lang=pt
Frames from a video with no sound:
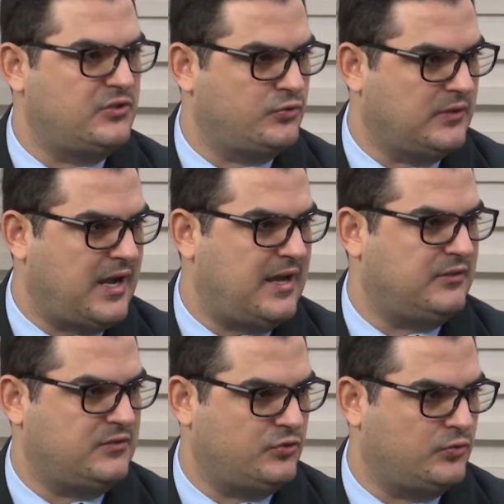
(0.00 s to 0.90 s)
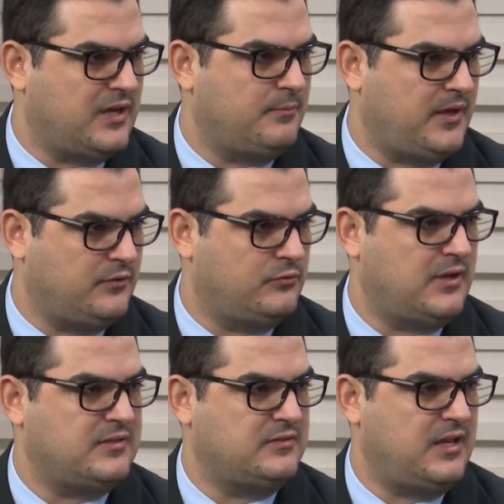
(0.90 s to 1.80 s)
julgado, esse julgamento
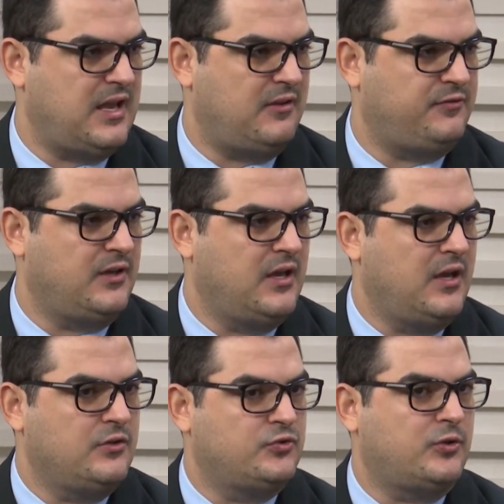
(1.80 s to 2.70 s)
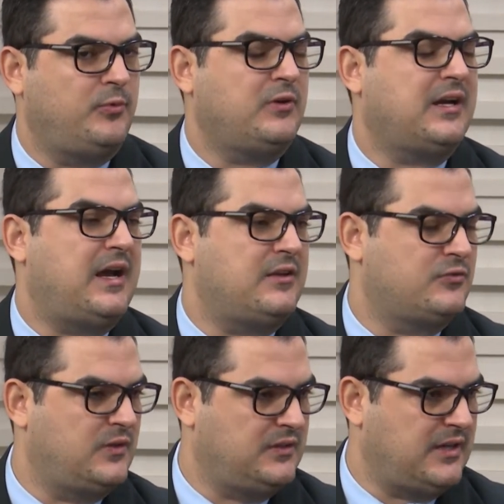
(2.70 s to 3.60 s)
do STF sobre o
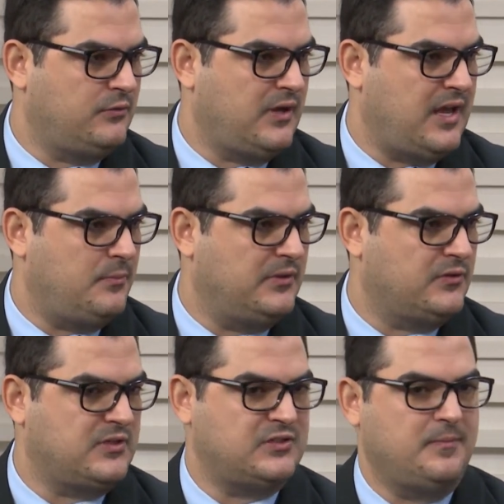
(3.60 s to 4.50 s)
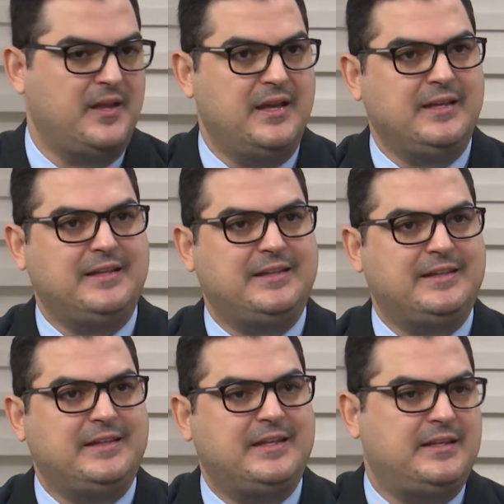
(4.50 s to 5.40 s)
caso do André do Rep. Então, ou seja,
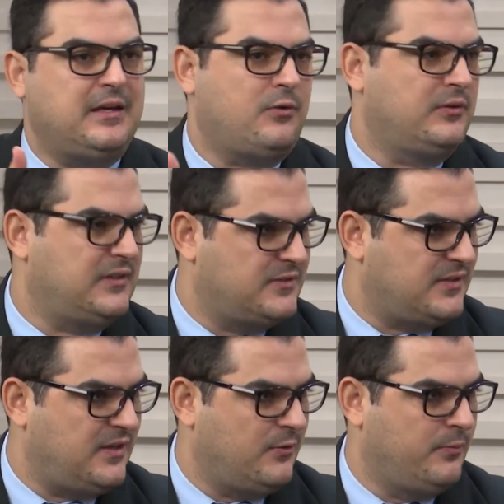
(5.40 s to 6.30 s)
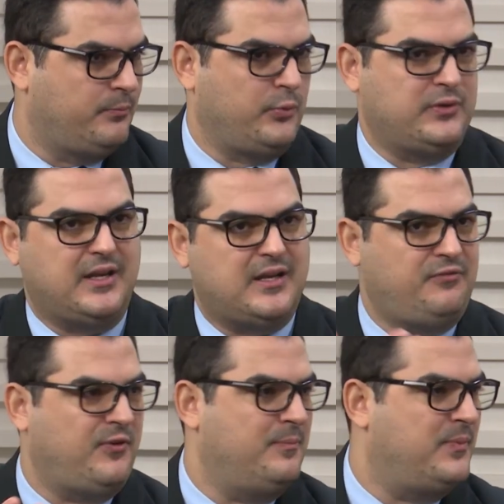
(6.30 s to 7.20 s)
o que, que, aconteceu? Por que, que
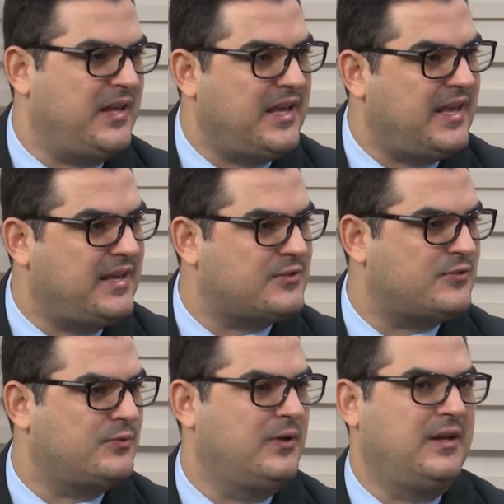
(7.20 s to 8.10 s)
ele foi preso?